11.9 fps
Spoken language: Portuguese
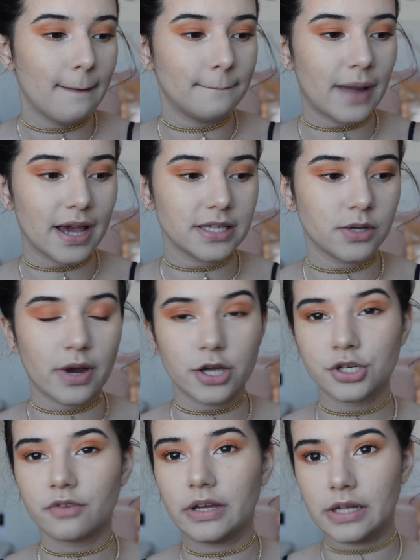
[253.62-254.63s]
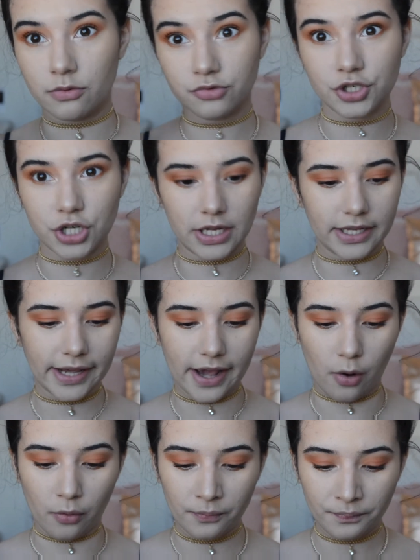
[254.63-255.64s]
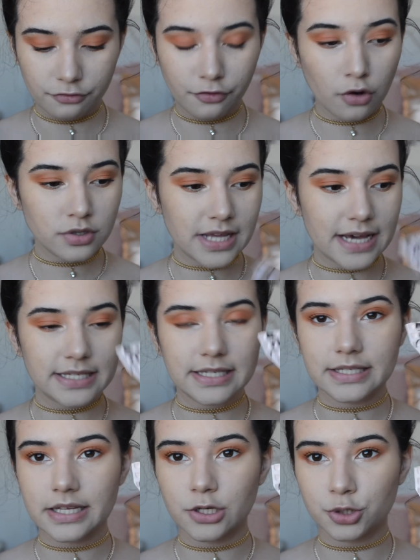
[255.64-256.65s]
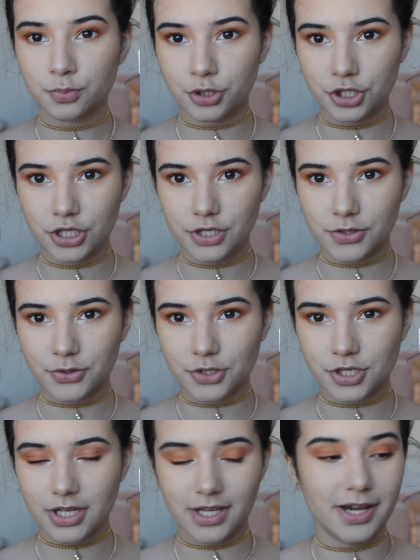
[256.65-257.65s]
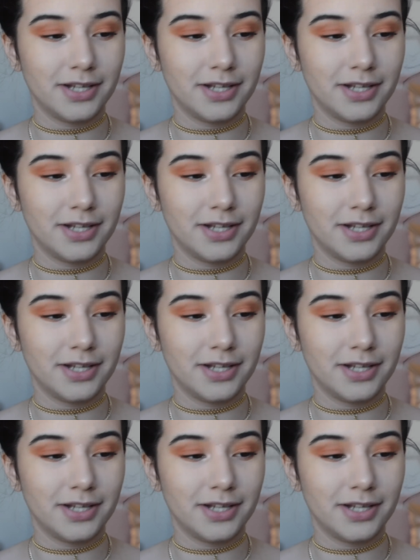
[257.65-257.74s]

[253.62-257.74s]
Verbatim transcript: mas eu acho que vai dar um tchan legal. Vou usar esses cílios postiços que